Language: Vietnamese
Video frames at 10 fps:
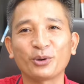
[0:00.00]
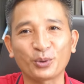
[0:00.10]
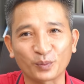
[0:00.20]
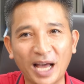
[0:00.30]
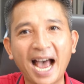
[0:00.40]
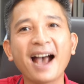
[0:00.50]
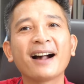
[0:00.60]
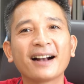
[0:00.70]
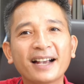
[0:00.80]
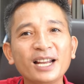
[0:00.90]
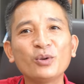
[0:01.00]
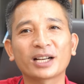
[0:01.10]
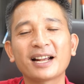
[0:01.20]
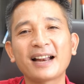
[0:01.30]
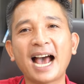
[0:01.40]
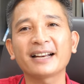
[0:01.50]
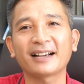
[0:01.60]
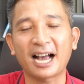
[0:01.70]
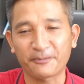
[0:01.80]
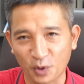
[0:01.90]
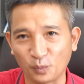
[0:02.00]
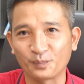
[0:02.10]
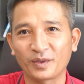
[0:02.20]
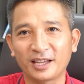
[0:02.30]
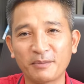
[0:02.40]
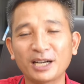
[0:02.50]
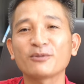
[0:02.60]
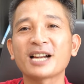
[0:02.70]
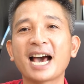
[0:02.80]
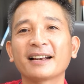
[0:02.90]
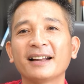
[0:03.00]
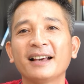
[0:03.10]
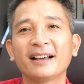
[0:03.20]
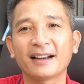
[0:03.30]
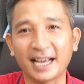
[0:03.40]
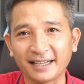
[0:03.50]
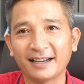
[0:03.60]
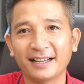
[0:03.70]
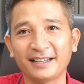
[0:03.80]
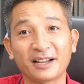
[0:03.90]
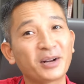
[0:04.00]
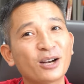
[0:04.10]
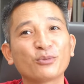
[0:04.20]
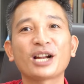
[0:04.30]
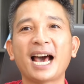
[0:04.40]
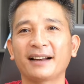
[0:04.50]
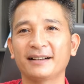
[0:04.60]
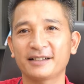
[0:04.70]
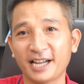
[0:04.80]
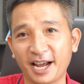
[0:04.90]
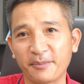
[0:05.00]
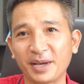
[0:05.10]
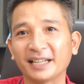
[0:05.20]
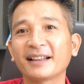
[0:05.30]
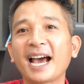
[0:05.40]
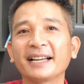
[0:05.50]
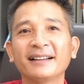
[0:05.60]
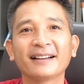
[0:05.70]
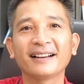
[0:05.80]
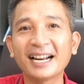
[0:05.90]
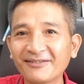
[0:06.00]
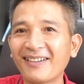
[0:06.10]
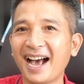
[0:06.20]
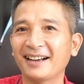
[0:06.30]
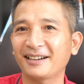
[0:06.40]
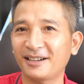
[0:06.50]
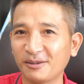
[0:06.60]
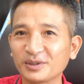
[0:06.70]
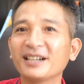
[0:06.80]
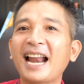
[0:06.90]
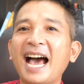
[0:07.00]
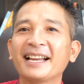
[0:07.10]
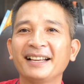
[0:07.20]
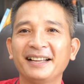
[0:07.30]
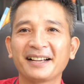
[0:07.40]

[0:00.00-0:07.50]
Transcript: cho chúng ta. Khi luật đất đai được áp dụng thì bất động sản, đấy là những cái bất động sản sẽ biến thành đất vàng trong tương lai.